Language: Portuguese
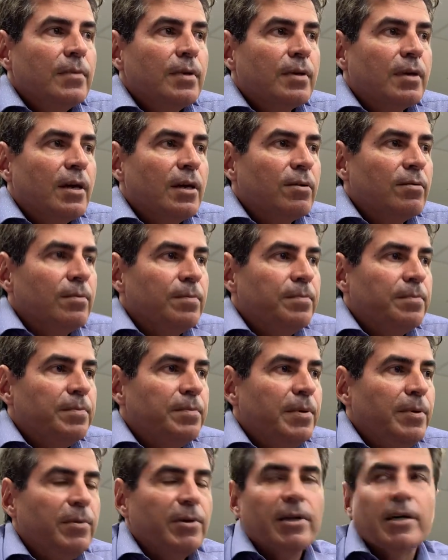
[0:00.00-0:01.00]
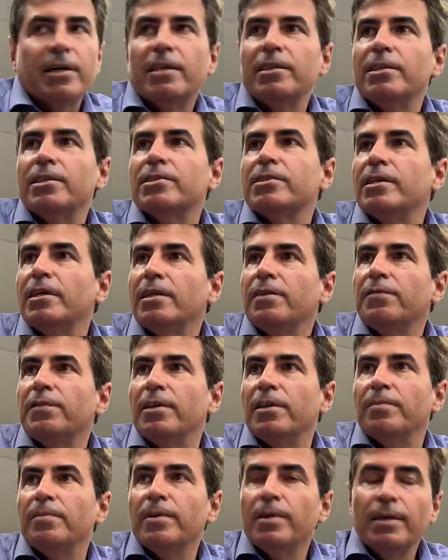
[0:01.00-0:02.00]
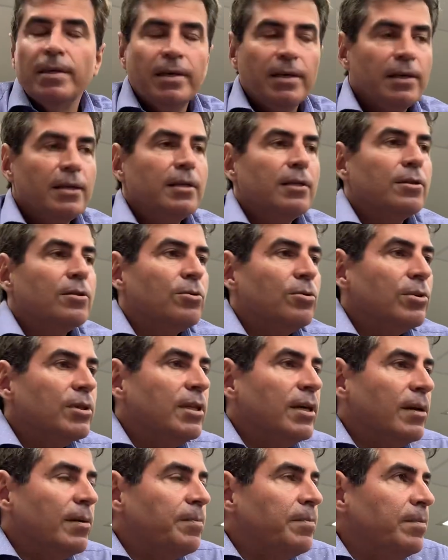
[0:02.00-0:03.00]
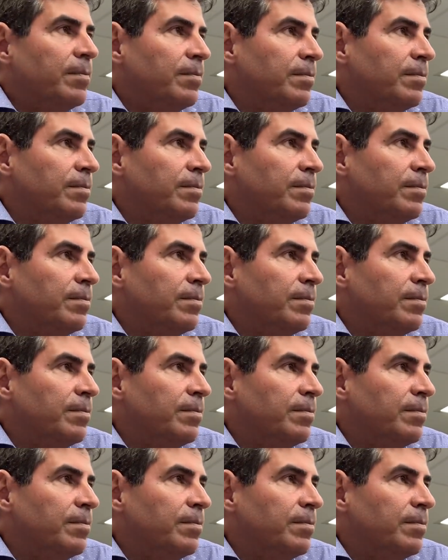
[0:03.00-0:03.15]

Quero primeiro agradecer, né, Felipe? Claro. Toda,